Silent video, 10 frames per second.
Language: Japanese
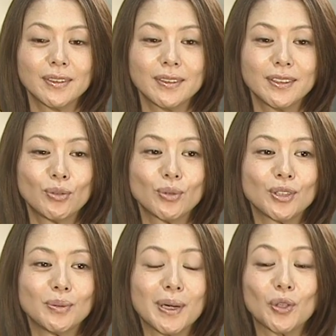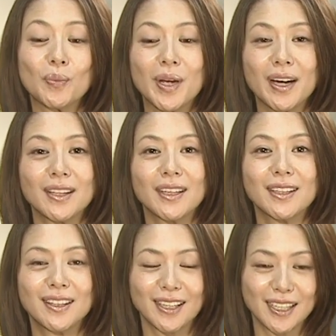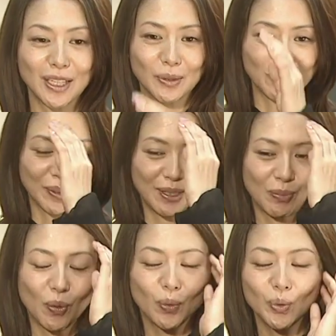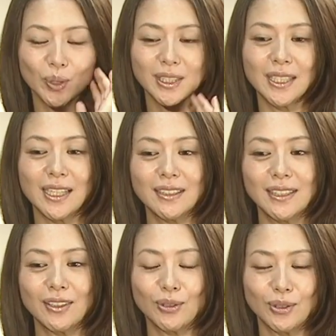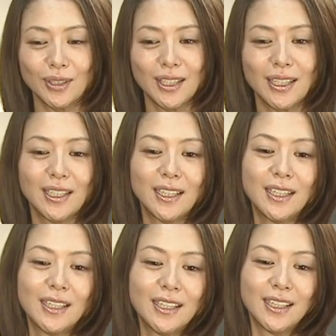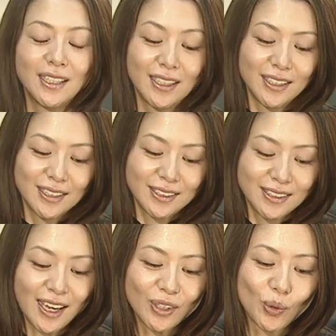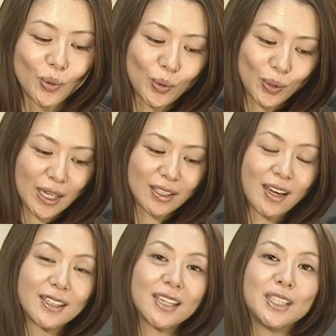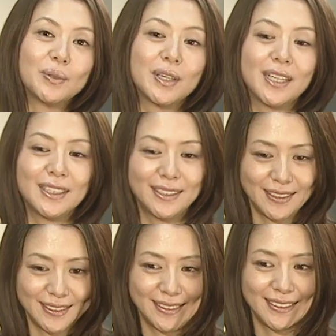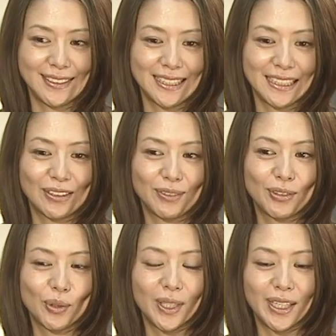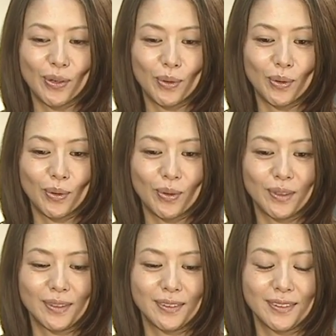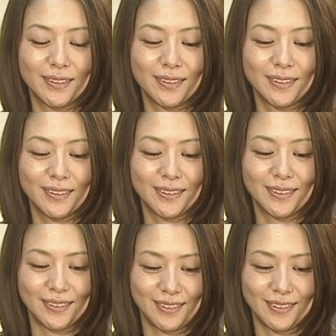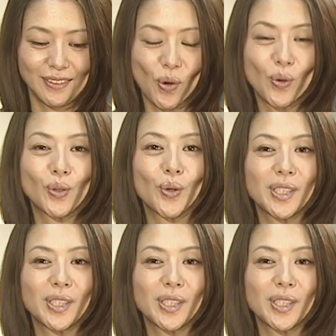一つにまとめ上げていったなと思ってもう本当に制作サイドの方々には本当にこうご苦労